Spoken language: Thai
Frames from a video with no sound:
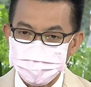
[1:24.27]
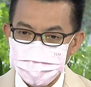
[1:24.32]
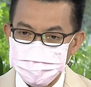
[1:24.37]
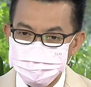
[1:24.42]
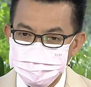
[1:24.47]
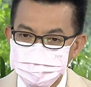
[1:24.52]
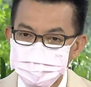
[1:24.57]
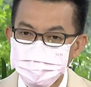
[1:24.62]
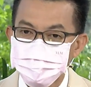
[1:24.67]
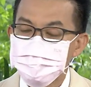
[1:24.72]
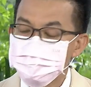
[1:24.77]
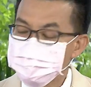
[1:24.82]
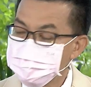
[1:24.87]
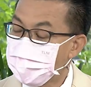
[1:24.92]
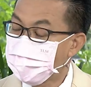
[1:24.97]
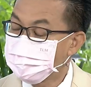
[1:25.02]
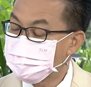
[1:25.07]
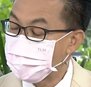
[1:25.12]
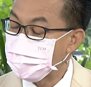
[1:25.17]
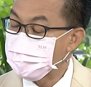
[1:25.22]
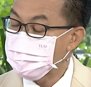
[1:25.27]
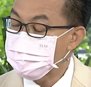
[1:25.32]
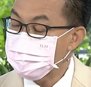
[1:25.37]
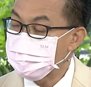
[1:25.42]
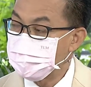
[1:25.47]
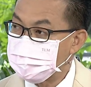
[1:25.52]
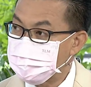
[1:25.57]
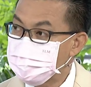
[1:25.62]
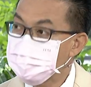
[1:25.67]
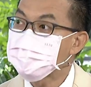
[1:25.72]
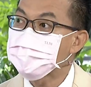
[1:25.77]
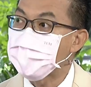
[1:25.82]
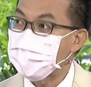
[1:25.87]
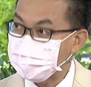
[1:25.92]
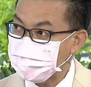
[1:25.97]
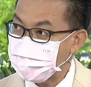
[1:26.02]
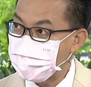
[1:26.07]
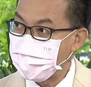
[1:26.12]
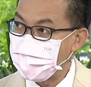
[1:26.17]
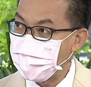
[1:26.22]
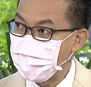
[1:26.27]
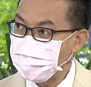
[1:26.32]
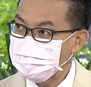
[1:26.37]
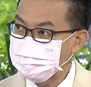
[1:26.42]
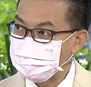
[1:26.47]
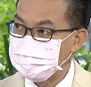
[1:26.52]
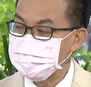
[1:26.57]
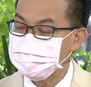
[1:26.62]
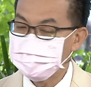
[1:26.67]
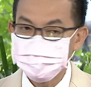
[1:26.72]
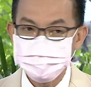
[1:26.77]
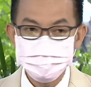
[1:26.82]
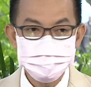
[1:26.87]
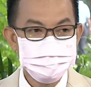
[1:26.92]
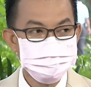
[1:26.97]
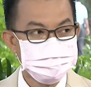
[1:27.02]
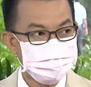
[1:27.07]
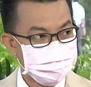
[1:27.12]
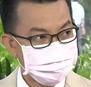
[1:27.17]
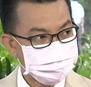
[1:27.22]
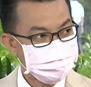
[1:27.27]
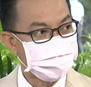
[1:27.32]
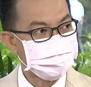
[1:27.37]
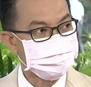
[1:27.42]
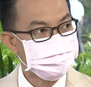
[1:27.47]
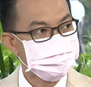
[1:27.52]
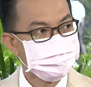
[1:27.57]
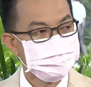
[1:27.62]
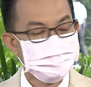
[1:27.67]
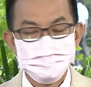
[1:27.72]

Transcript: คำว่าโรฮิปนอลเนี่ยเป็นชื่อการค้าเป็นชื่อที่บริษัท